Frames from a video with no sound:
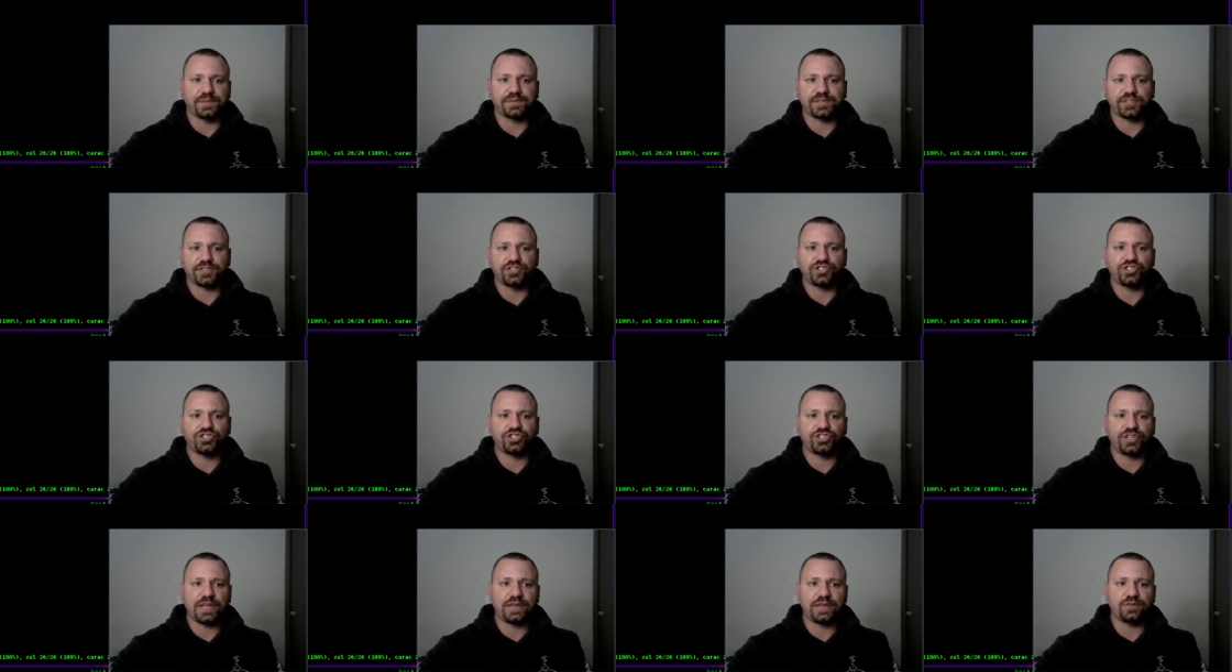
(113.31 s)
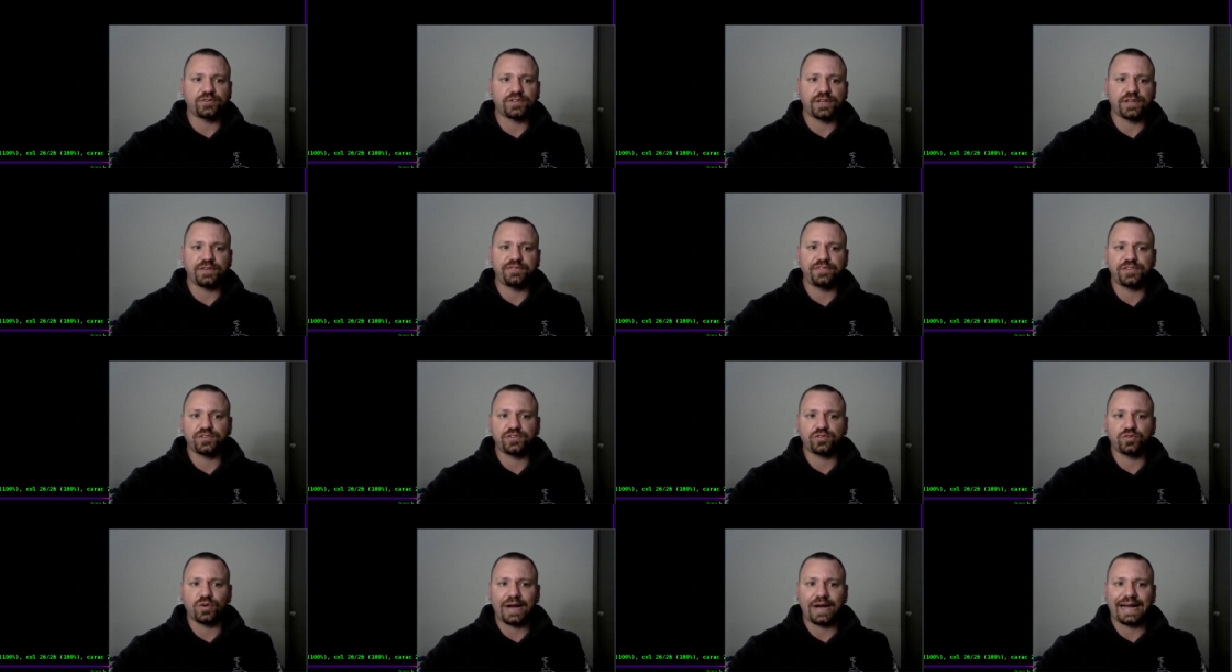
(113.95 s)
se a gente tem o
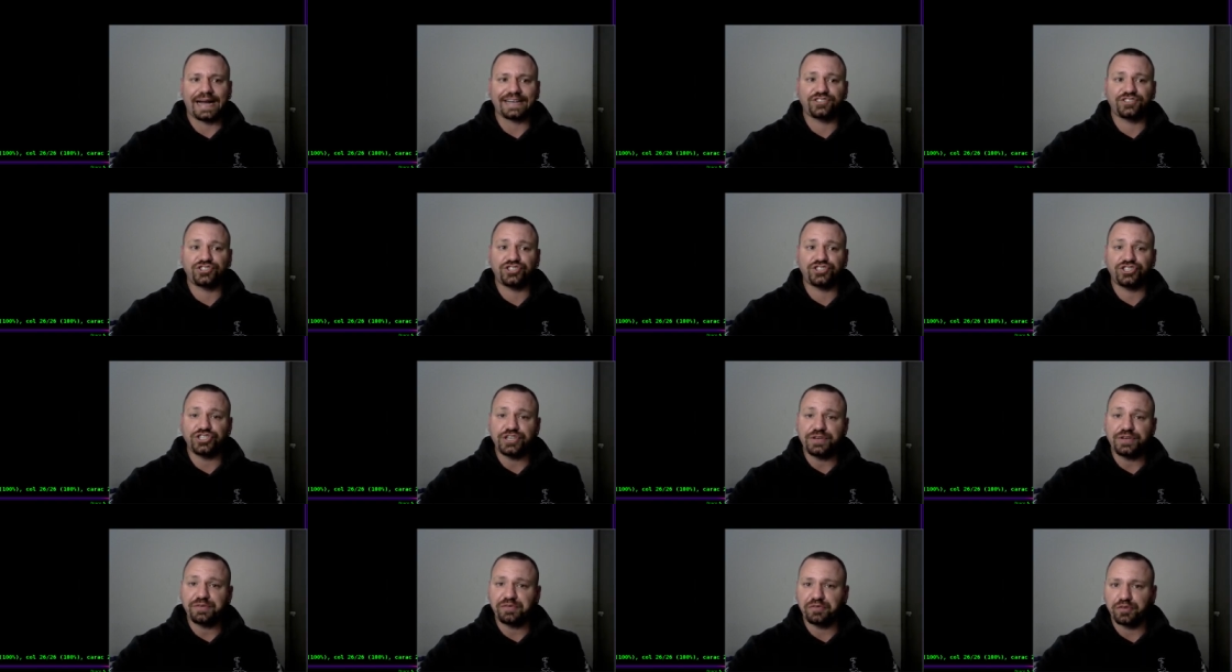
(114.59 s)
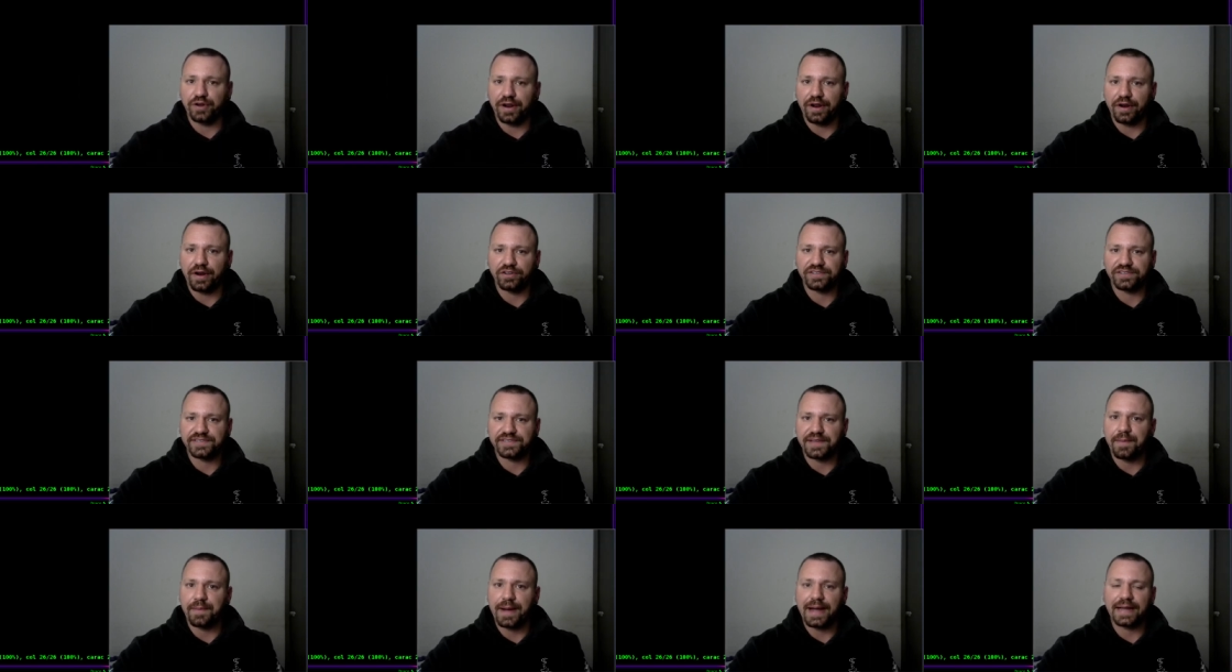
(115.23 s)
serviço ativo na
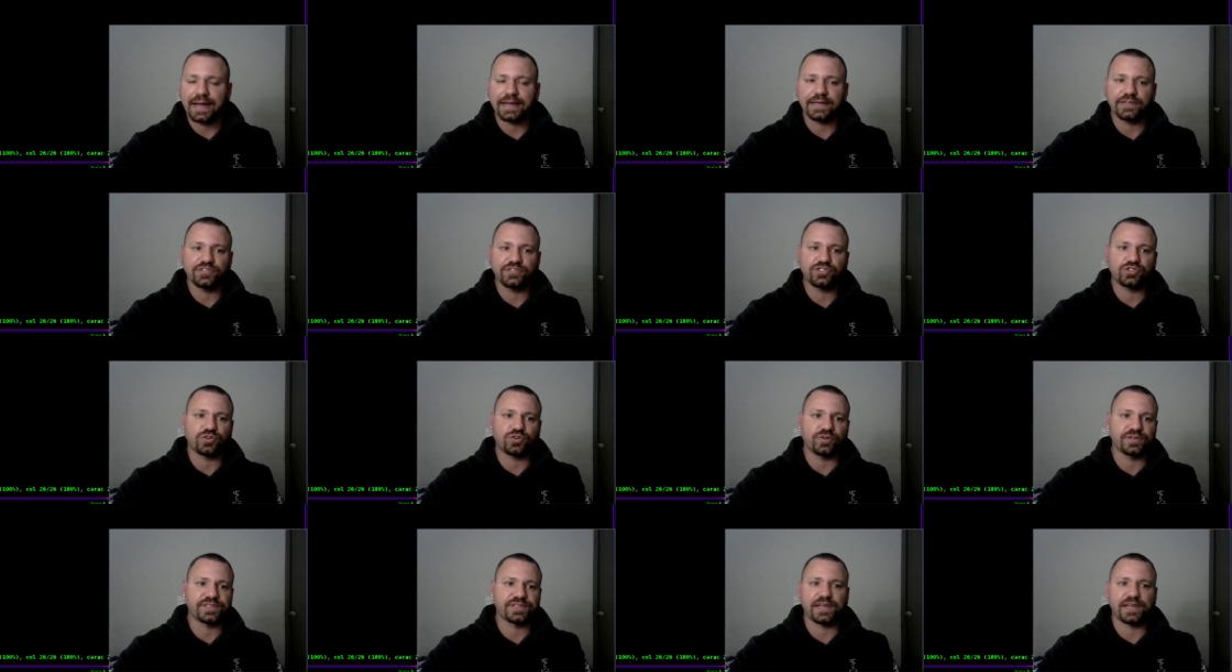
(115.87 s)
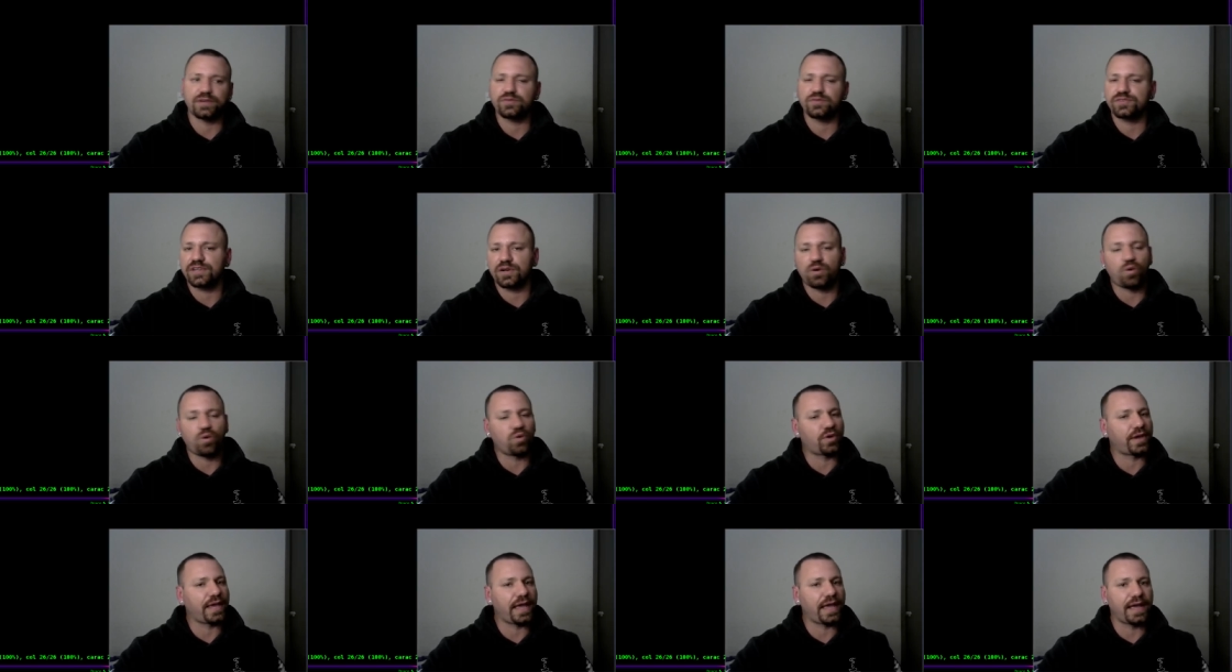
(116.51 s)
nossa máquina, a gente consegue usar
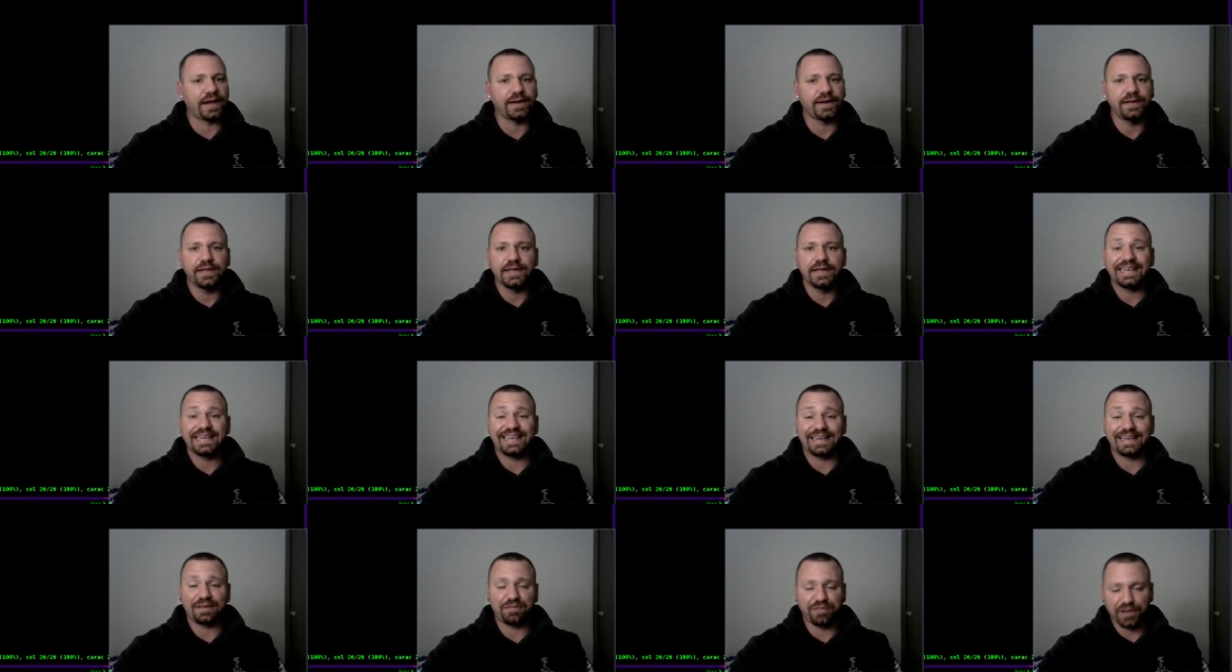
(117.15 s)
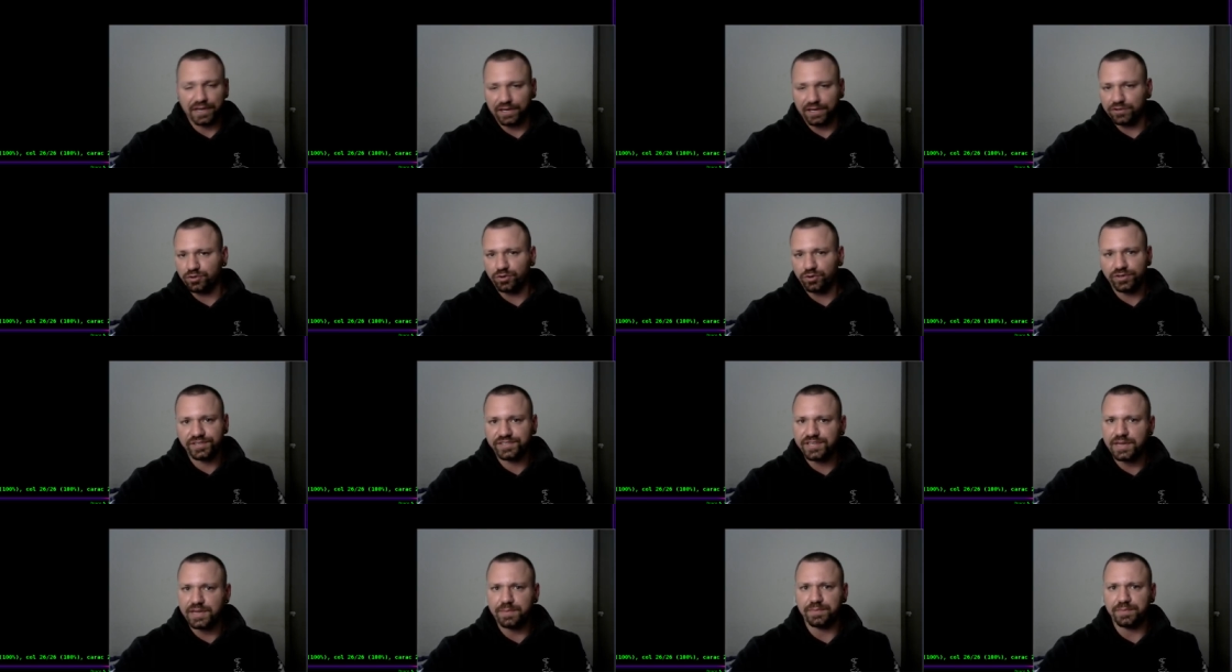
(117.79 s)
qualquer navegador
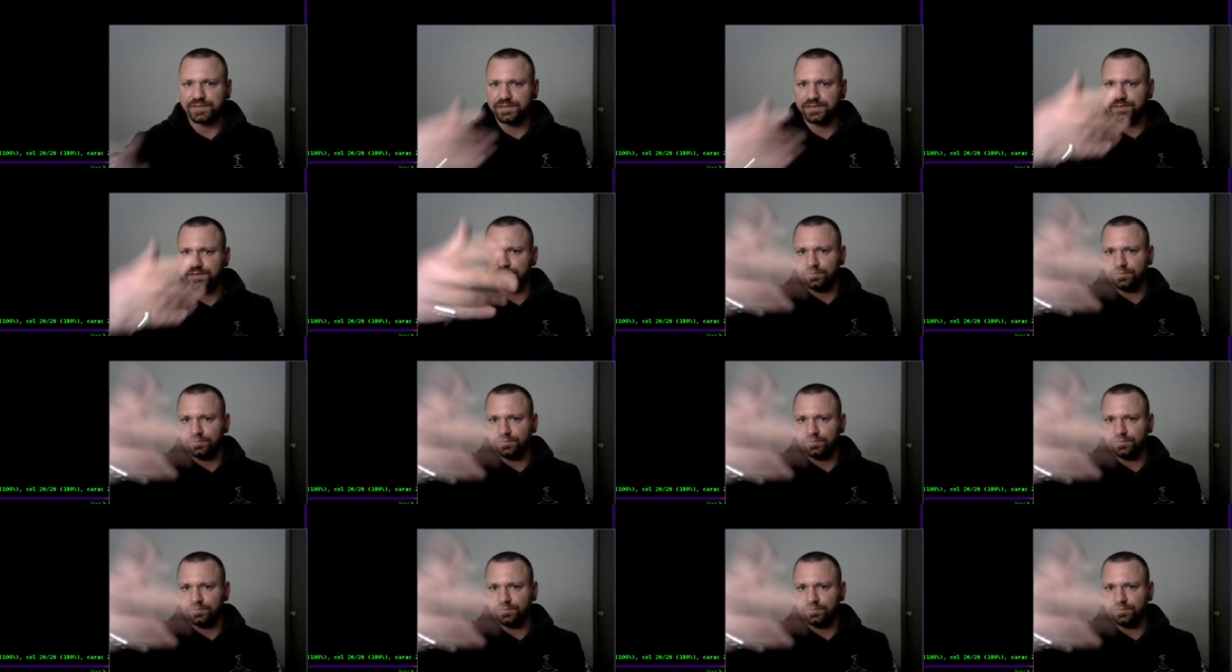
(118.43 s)
simples.